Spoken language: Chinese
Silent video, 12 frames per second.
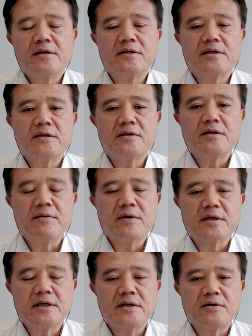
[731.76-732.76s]
他就只是说你
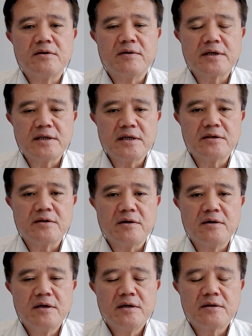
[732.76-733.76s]
往前走，往前走。